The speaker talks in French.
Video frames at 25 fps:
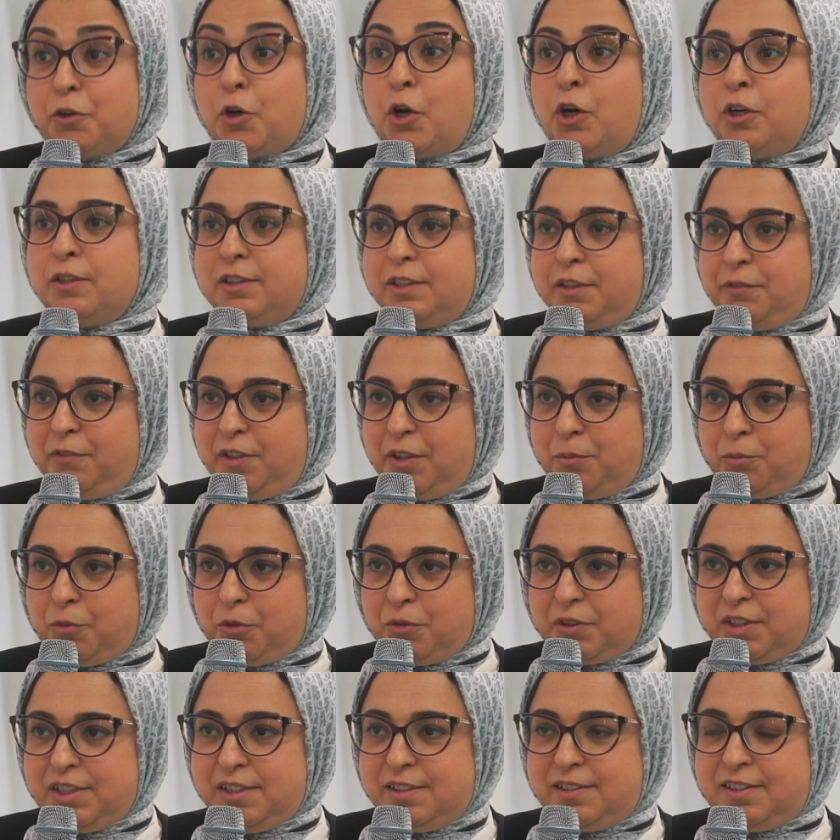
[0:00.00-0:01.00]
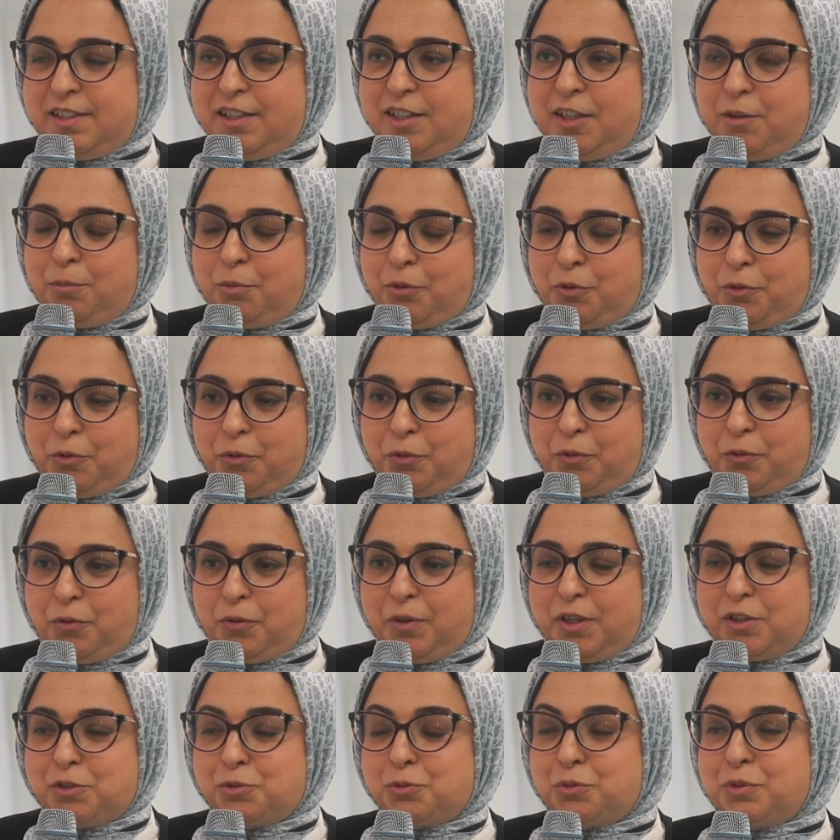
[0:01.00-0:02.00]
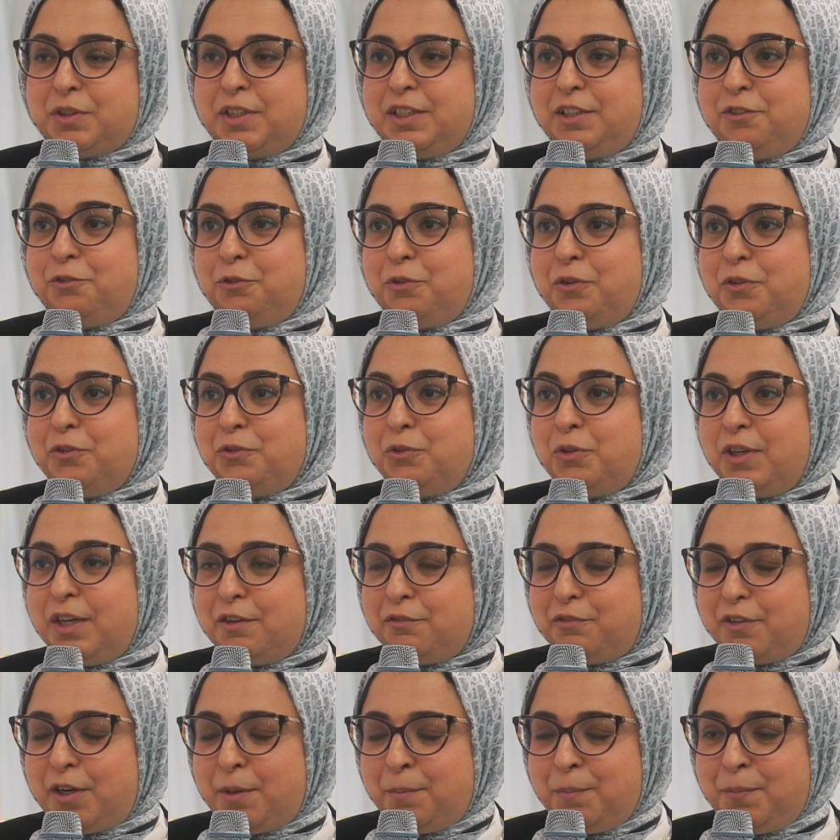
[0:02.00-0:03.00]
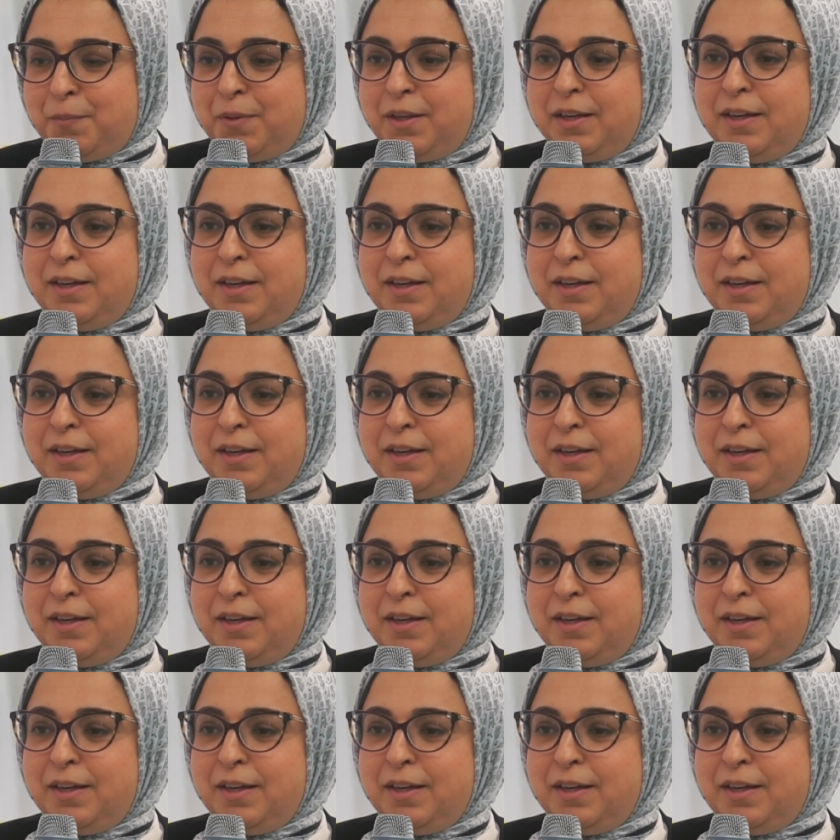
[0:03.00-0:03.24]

grand événement qui célèbre la journée de, de la femme.